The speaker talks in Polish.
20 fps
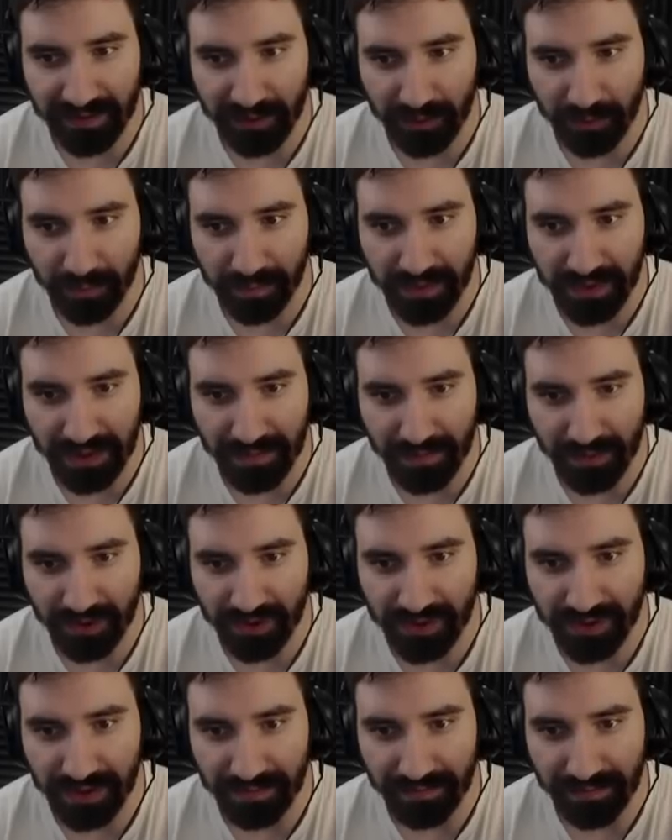na
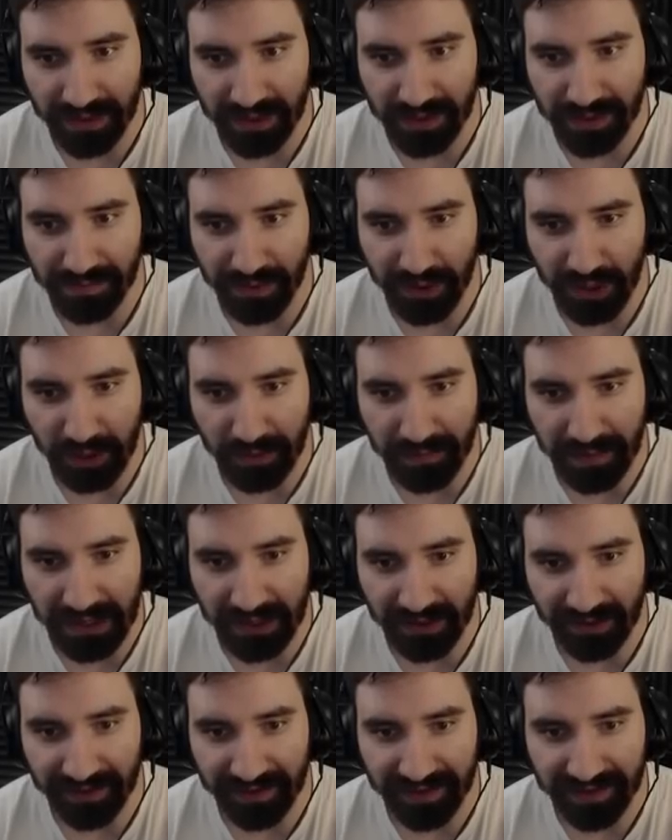uprzejmości. Masz moje
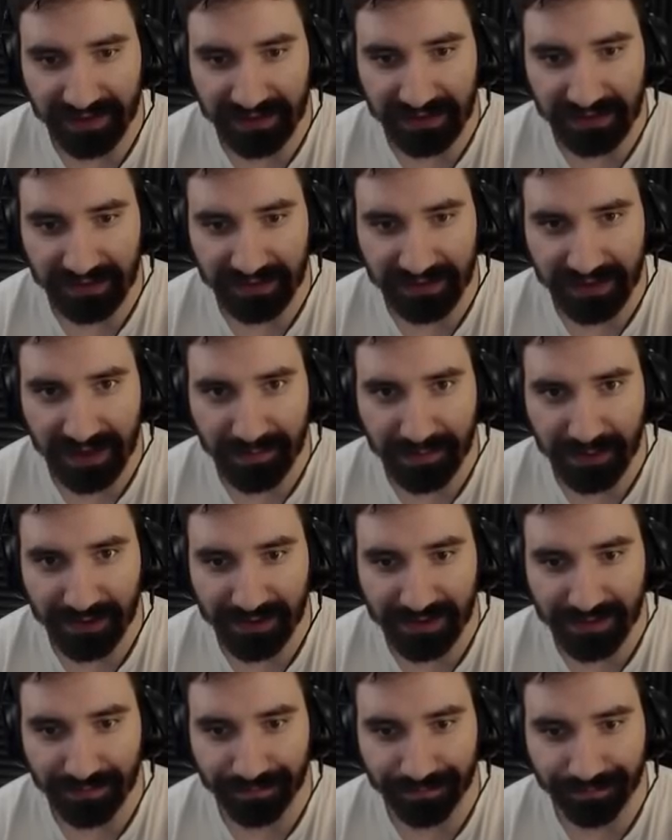pieniądze? Tak,
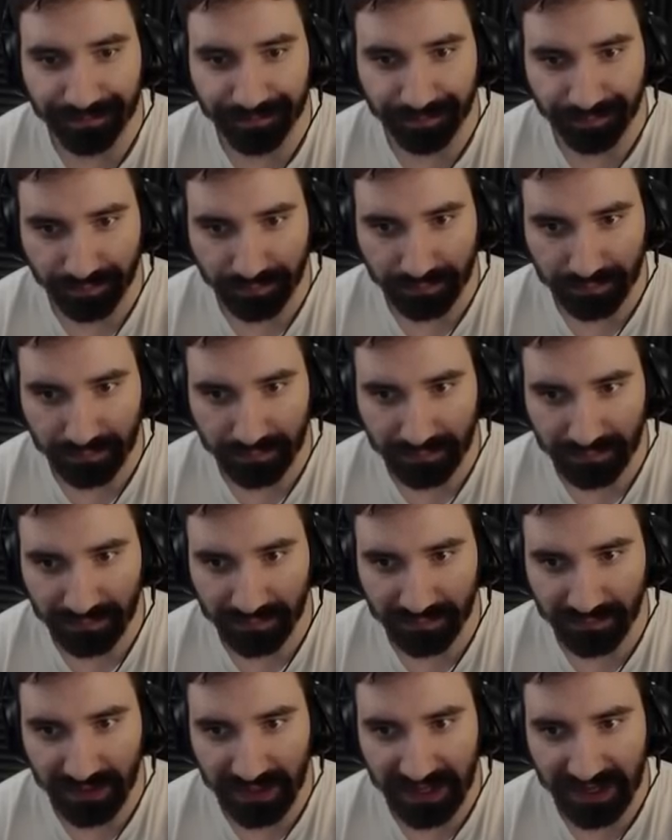proszę.
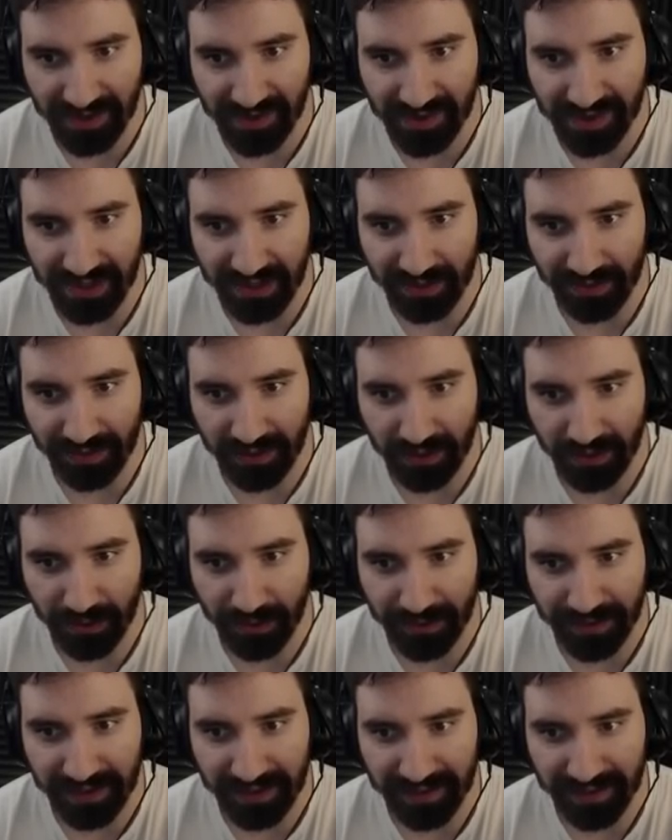Nareszcie, Gloda,